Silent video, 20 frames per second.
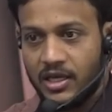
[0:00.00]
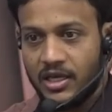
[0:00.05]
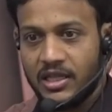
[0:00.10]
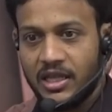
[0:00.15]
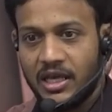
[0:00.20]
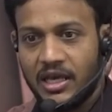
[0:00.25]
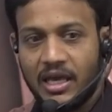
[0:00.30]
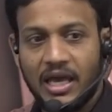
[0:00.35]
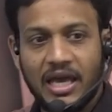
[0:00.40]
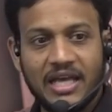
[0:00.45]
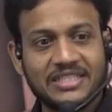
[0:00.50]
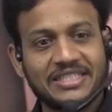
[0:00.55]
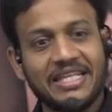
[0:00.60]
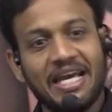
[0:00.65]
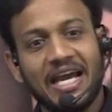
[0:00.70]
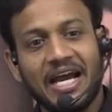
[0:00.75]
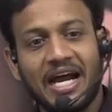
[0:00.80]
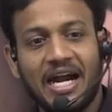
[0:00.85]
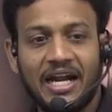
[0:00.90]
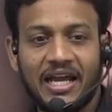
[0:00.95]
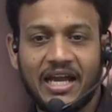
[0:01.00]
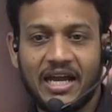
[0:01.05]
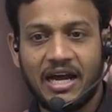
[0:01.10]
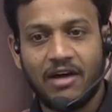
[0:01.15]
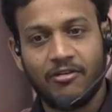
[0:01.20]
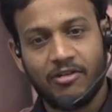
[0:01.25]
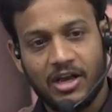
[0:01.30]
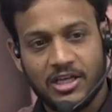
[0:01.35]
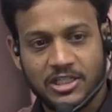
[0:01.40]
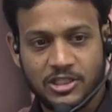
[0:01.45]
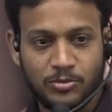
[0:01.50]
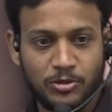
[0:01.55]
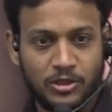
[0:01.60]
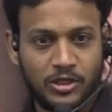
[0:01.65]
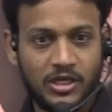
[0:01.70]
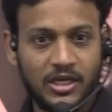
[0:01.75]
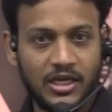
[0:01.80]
ఇది ఎస్ఏగా అడిగే అవకాశం ఉంది